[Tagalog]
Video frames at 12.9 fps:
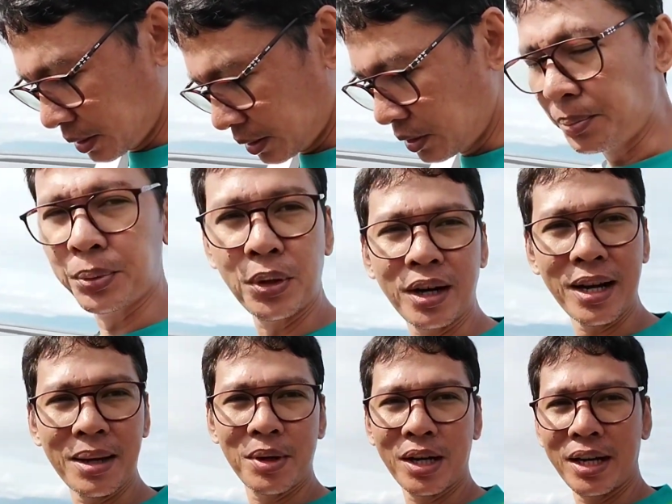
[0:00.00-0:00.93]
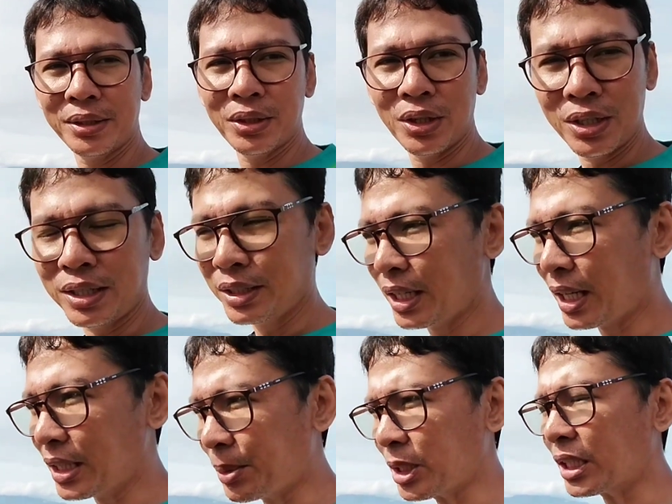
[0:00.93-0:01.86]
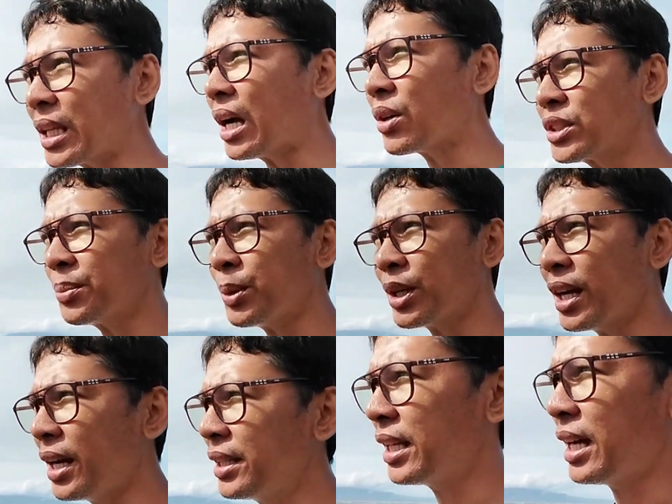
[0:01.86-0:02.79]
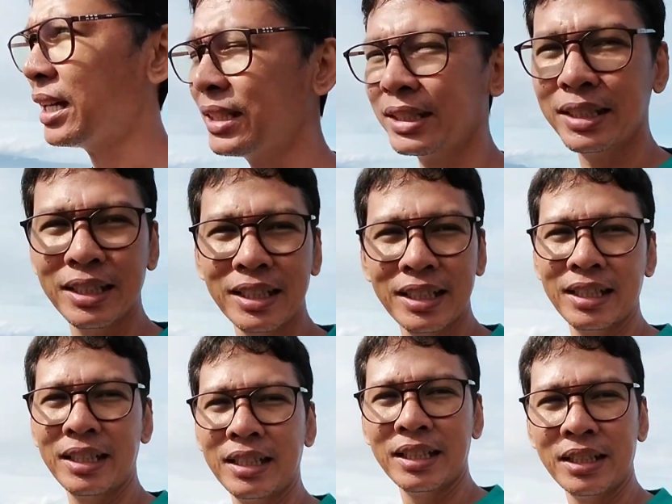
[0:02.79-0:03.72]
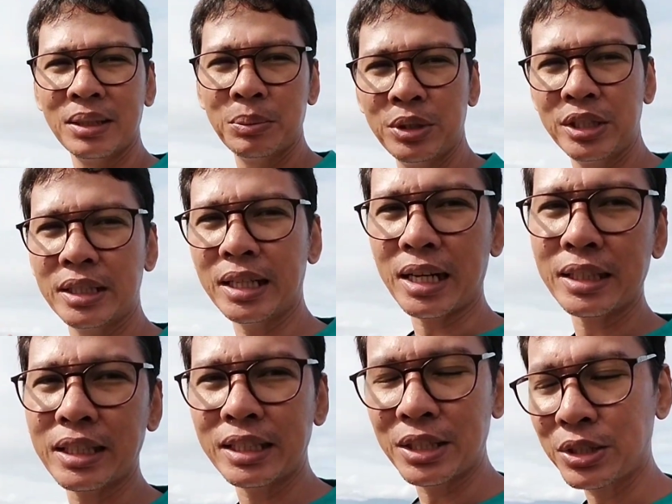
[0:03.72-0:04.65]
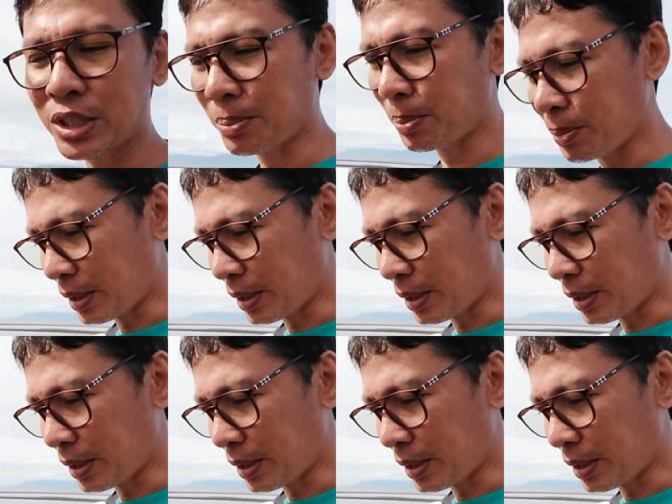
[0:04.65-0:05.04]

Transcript: Yun po ha mga idol, hindi ka na matatakot sa pagkain ha. Binigyan kita ng tip.